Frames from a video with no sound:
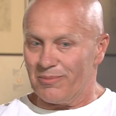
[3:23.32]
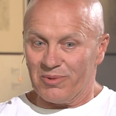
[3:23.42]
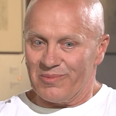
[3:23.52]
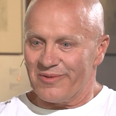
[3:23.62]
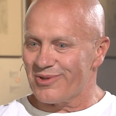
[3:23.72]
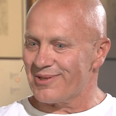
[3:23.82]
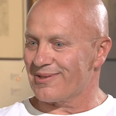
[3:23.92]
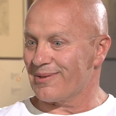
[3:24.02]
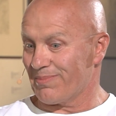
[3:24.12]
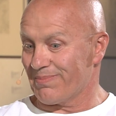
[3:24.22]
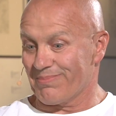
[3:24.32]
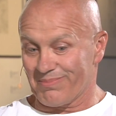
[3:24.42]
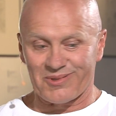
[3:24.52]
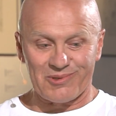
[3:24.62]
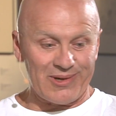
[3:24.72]
no bo my wszyscy
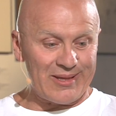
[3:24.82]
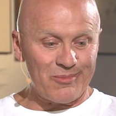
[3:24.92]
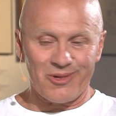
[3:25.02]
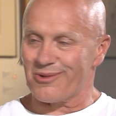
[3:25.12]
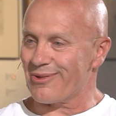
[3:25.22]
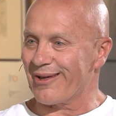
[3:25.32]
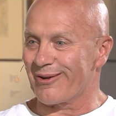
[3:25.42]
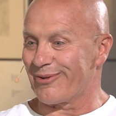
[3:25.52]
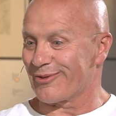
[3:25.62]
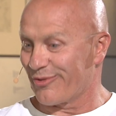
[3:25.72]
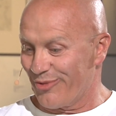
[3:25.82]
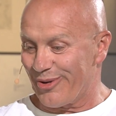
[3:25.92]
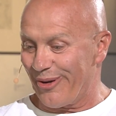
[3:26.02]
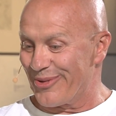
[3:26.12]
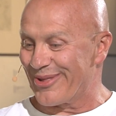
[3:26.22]
składamy się z czego? No z
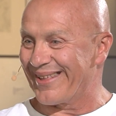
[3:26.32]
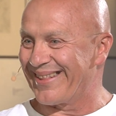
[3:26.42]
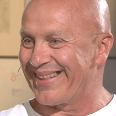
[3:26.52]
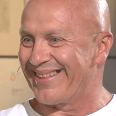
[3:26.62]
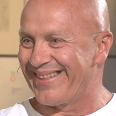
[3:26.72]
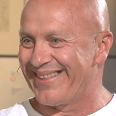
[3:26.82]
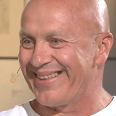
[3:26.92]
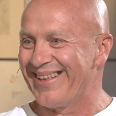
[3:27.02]
dwóch kończyn, mhm.